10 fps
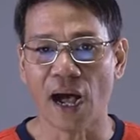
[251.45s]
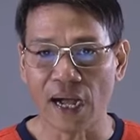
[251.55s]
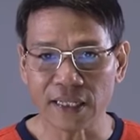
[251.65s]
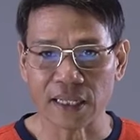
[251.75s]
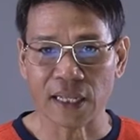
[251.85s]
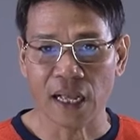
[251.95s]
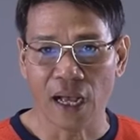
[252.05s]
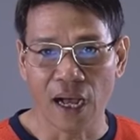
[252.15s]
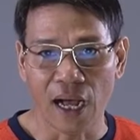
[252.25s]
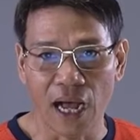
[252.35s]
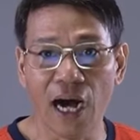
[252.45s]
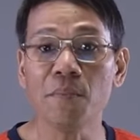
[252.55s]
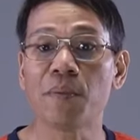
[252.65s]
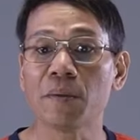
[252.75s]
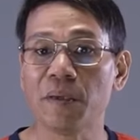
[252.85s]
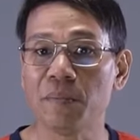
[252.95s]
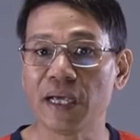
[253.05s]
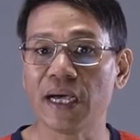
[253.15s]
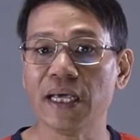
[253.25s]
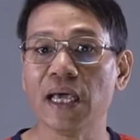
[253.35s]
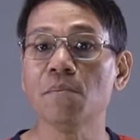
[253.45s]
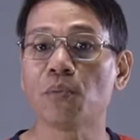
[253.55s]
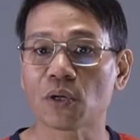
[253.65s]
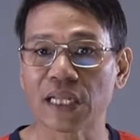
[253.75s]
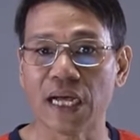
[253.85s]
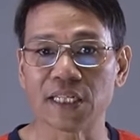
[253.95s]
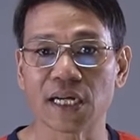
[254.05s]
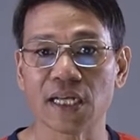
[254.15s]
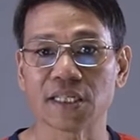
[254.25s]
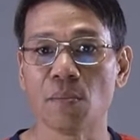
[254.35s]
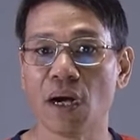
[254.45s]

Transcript: At ang pagbibigay importansya sa